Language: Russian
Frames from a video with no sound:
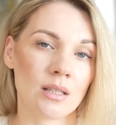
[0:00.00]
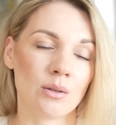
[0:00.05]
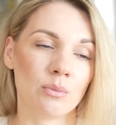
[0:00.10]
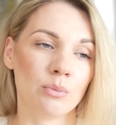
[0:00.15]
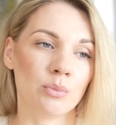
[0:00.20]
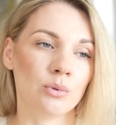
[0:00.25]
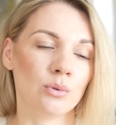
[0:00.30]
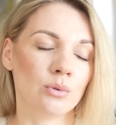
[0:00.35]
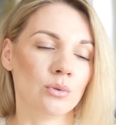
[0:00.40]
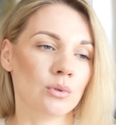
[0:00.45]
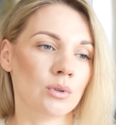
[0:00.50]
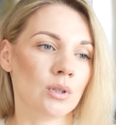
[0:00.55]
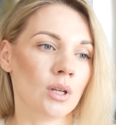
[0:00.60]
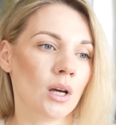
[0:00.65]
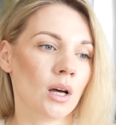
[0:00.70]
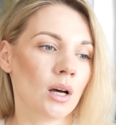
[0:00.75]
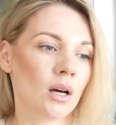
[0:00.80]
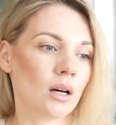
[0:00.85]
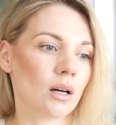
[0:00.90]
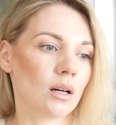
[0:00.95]
Это будут
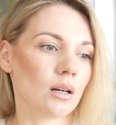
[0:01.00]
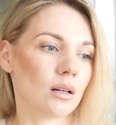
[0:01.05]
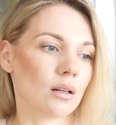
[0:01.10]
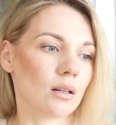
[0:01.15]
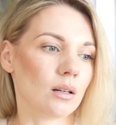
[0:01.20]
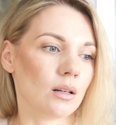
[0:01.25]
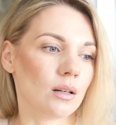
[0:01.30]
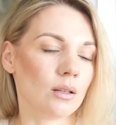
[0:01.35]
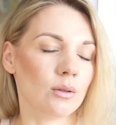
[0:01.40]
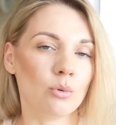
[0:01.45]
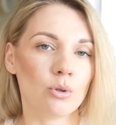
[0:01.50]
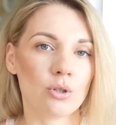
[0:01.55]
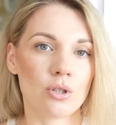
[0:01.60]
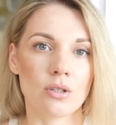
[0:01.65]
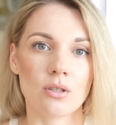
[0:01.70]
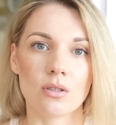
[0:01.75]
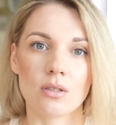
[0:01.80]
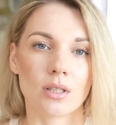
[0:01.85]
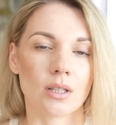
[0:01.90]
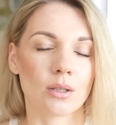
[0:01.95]
э,
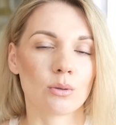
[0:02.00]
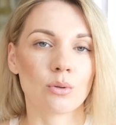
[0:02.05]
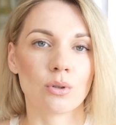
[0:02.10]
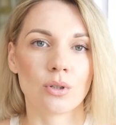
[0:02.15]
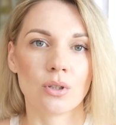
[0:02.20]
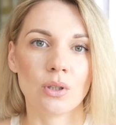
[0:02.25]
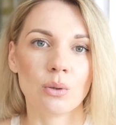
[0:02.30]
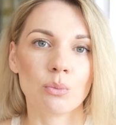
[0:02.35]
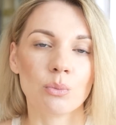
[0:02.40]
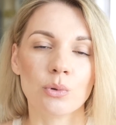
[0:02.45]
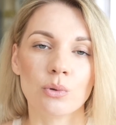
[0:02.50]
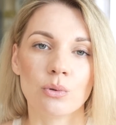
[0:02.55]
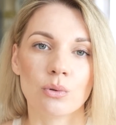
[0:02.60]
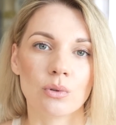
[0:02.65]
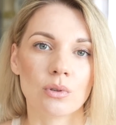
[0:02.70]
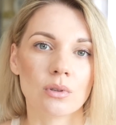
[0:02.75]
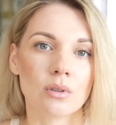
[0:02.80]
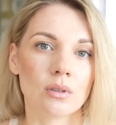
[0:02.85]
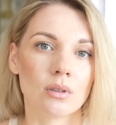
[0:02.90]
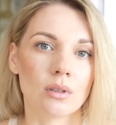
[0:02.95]
ножницы, которые не
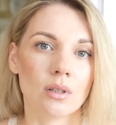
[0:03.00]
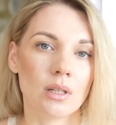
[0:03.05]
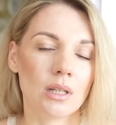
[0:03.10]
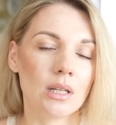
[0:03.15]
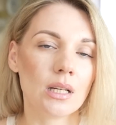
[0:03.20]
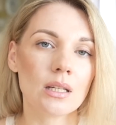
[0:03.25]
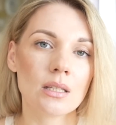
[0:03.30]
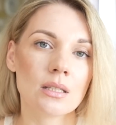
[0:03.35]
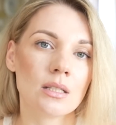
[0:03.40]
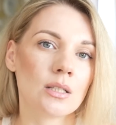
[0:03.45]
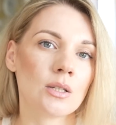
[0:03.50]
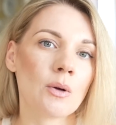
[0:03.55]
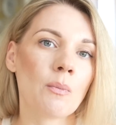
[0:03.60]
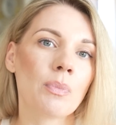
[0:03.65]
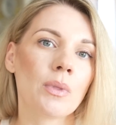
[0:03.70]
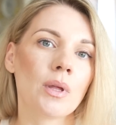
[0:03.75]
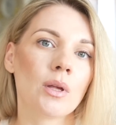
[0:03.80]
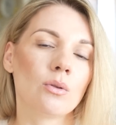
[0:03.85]
будут э, резать.